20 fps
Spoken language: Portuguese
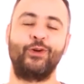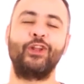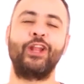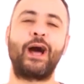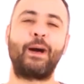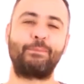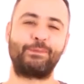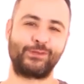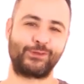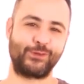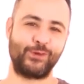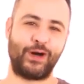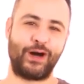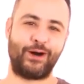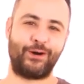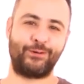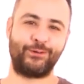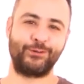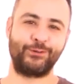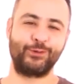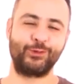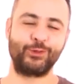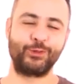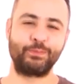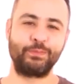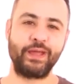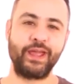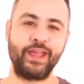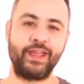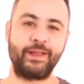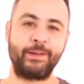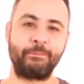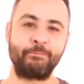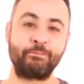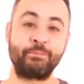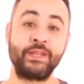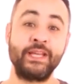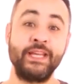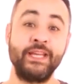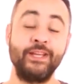Olá pessoal, tudo bem?
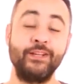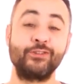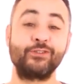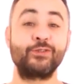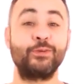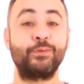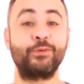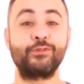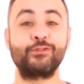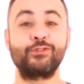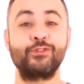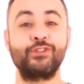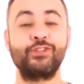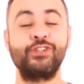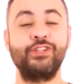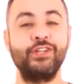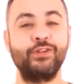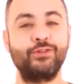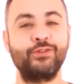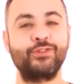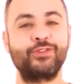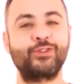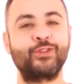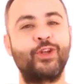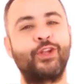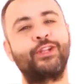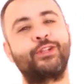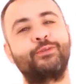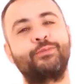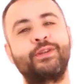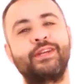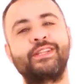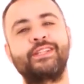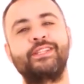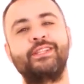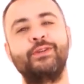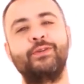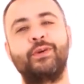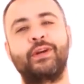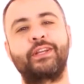Eu sou o professor Chico de História do
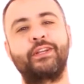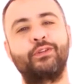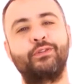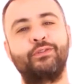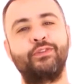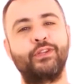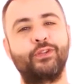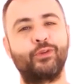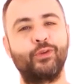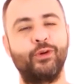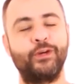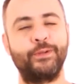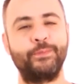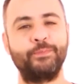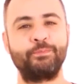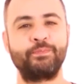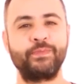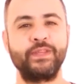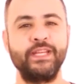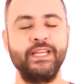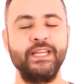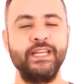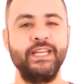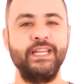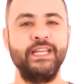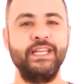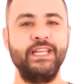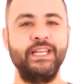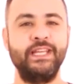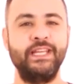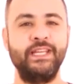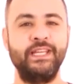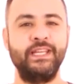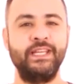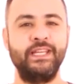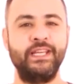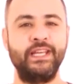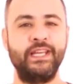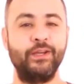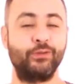Brasil aqui do Vetor
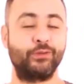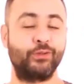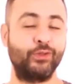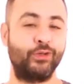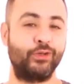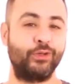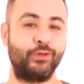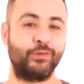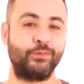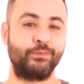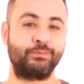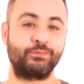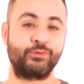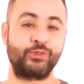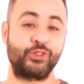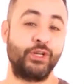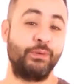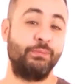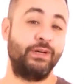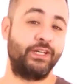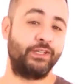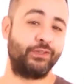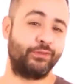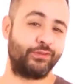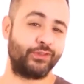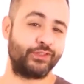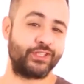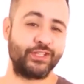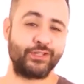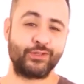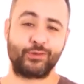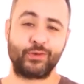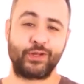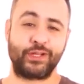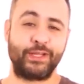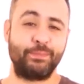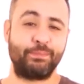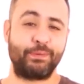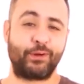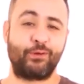e eu estou chamando vocês, eu estou
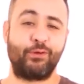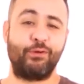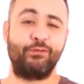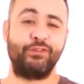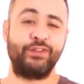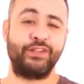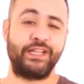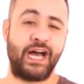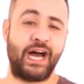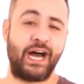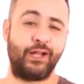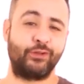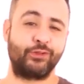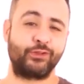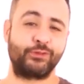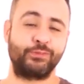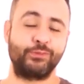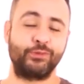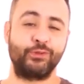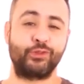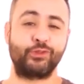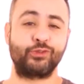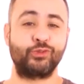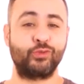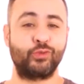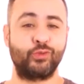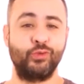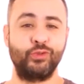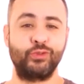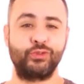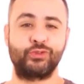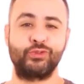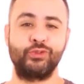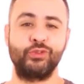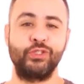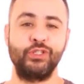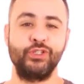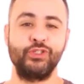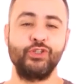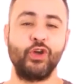aqui para convidá-los para o nosso
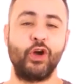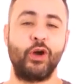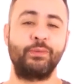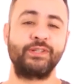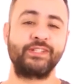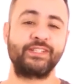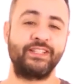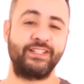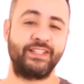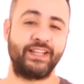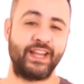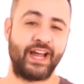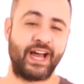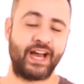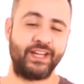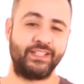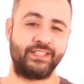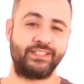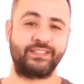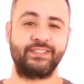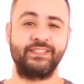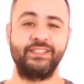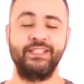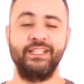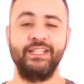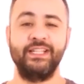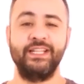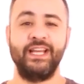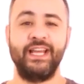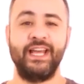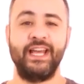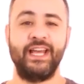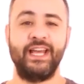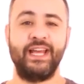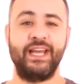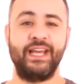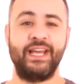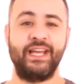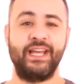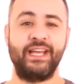curso de obras literárias.
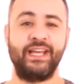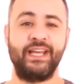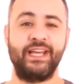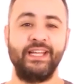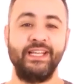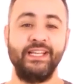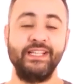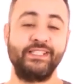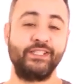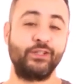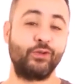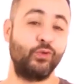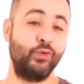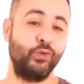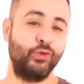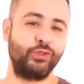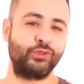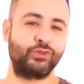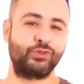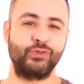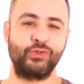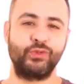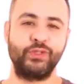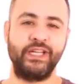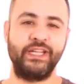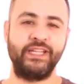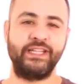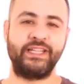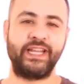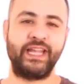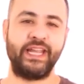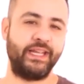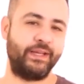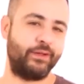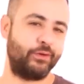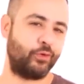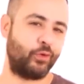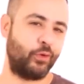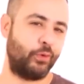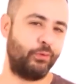É, esse curso ele
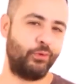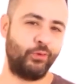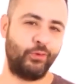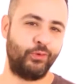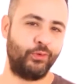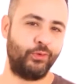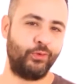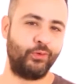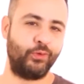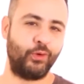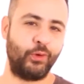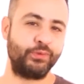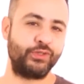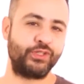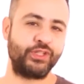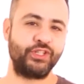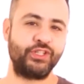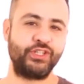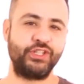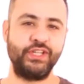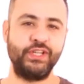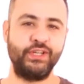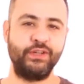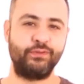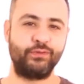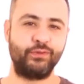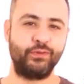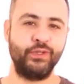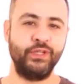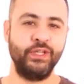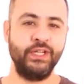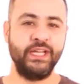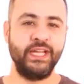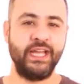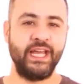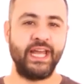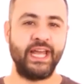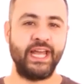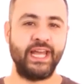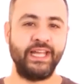tem como objetivo
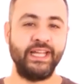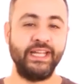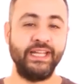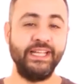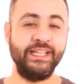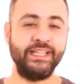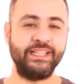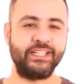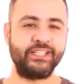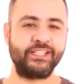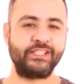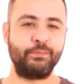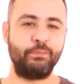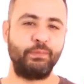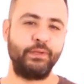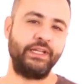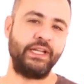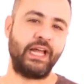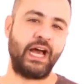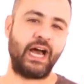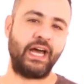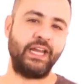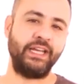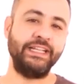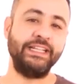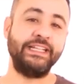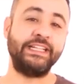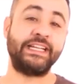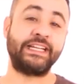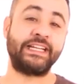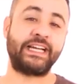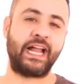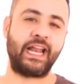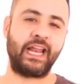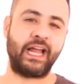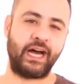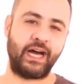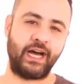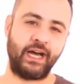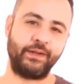é, interdisciplinar,
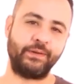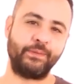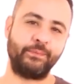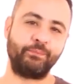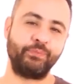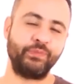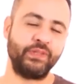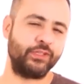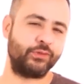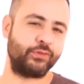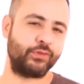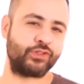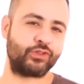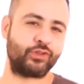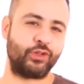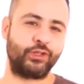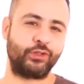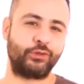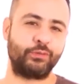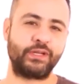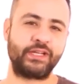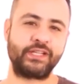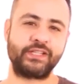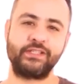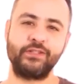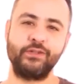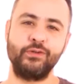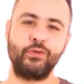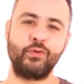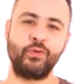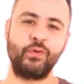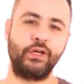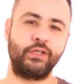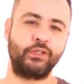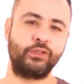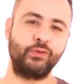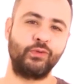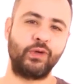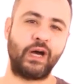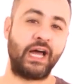intercalar tanto a história do Brasil
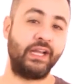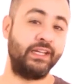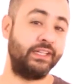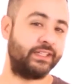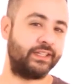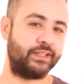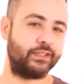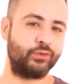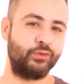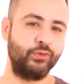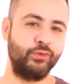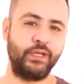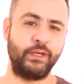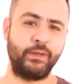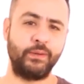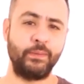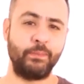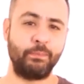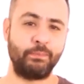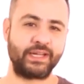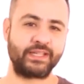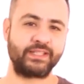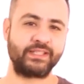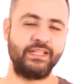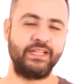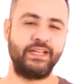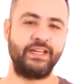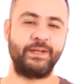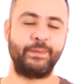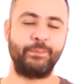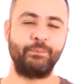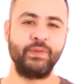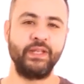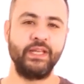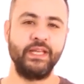quanto a literatura brasileira.